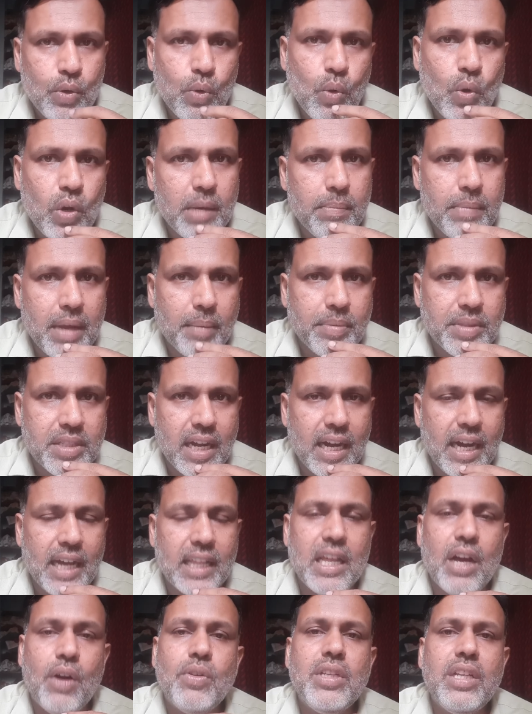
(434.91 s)
கூகுள் மேப்ஸ்க்கு
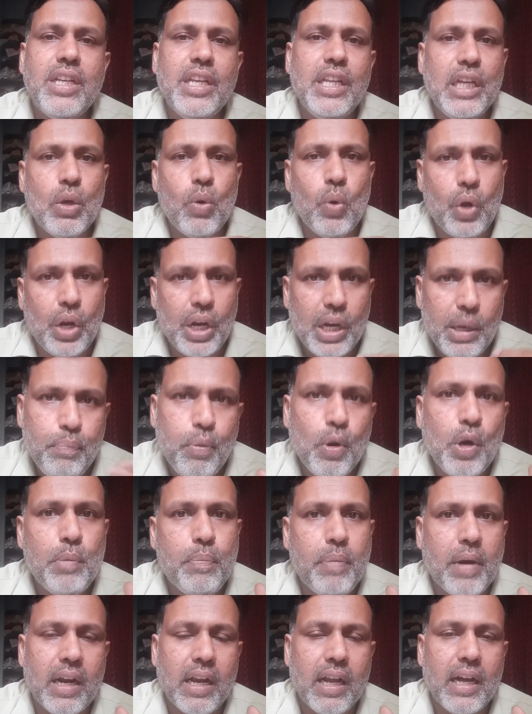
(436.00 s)
அதாவது நீங்கள் ஒரு
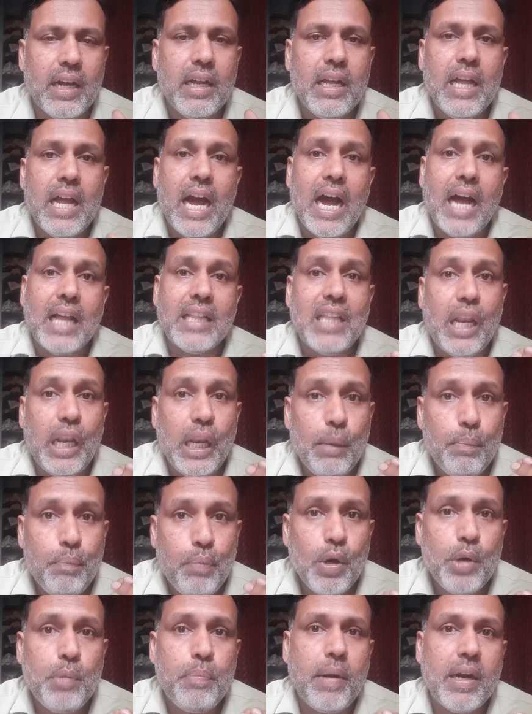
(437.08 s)
ரிப்போர்ட் பண்ணலாம் அந்த
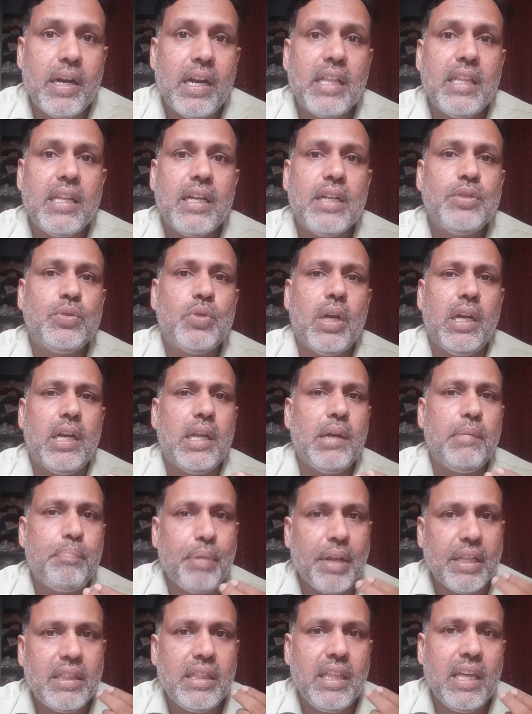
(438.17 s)
ரிப்போர்ட் பண்ணுறதுக்குன்னு சொல்லிட்டு
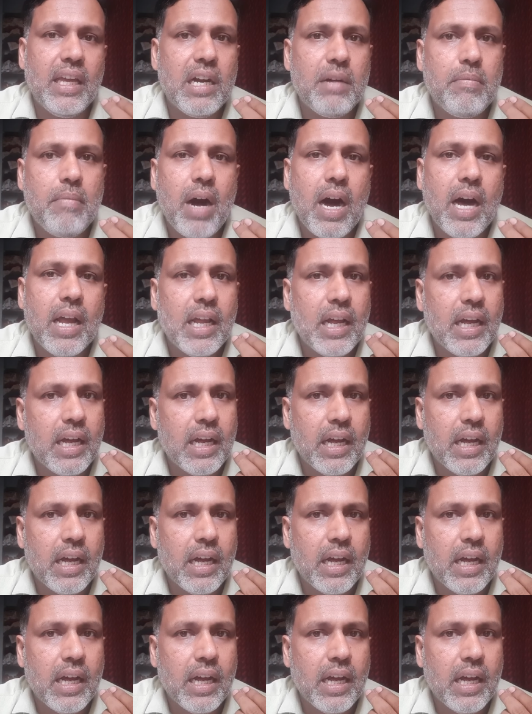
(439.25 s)
பிரத்யேகமான